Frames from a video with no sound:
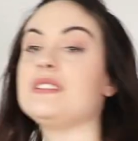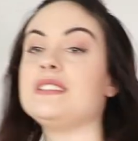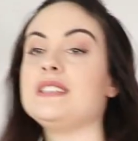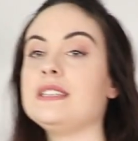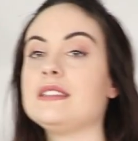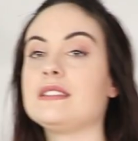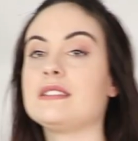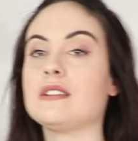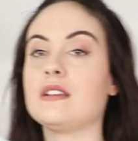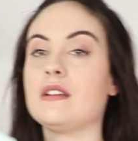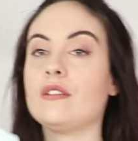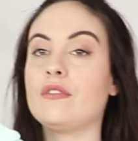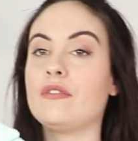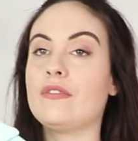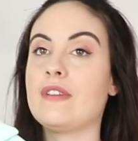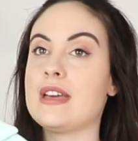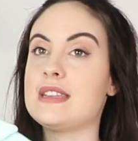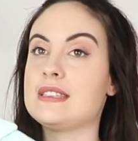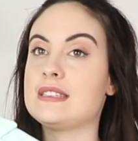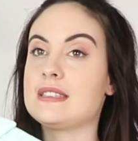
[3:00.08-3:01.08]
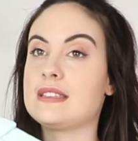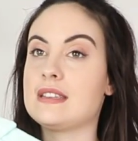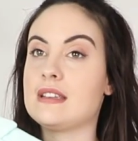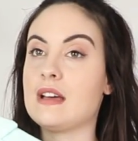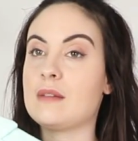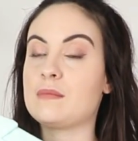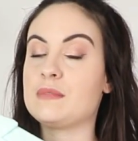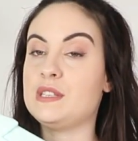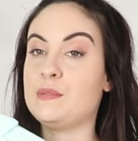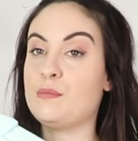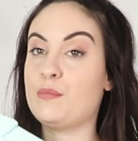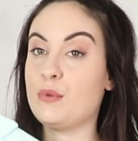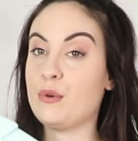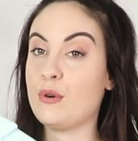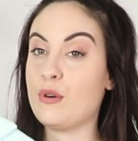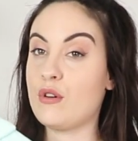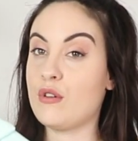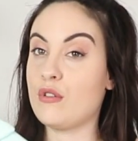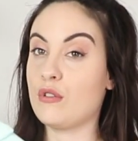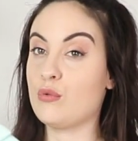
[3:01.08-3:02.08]
petite veste un petit peu
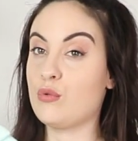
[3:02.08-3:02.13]
euh,